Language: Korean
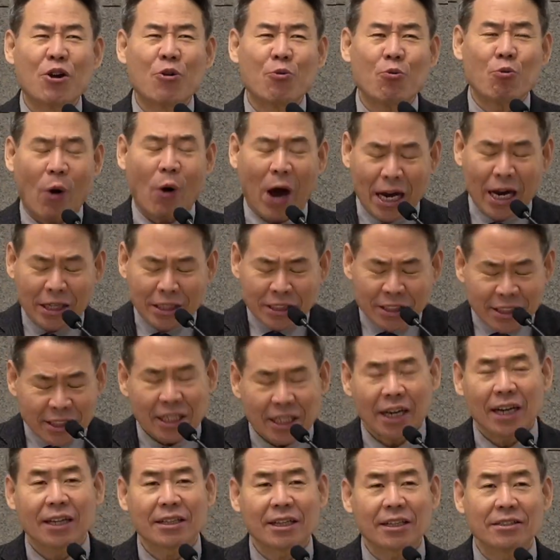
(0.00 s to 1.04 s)

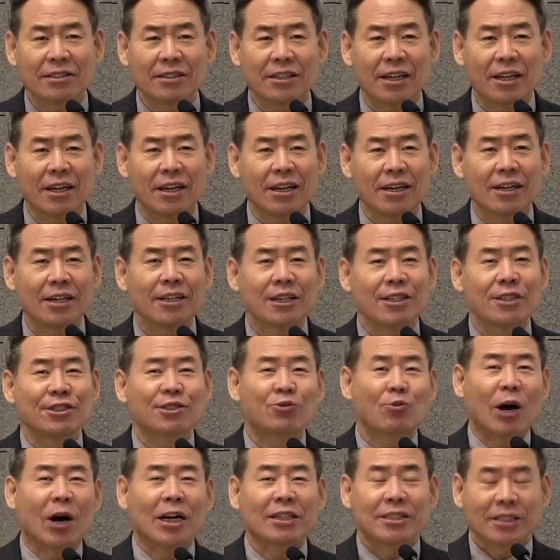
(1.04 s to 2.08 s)
광채가 나는데 그
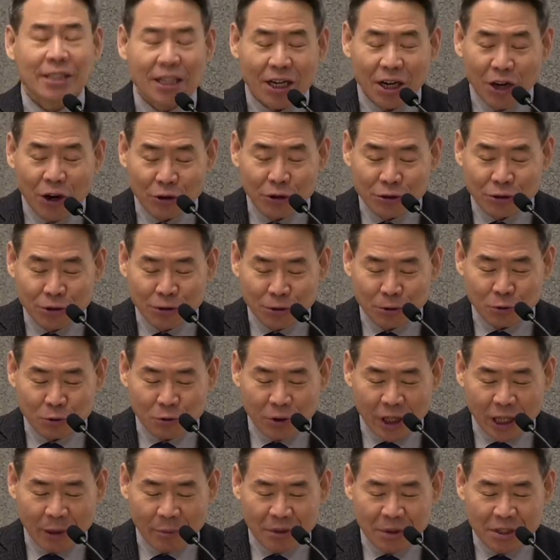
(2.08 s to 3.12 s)
광채가 어느 정도
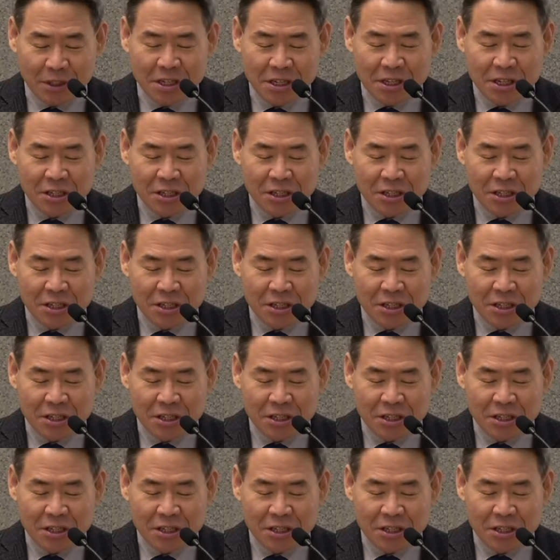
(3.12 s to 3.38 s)
나면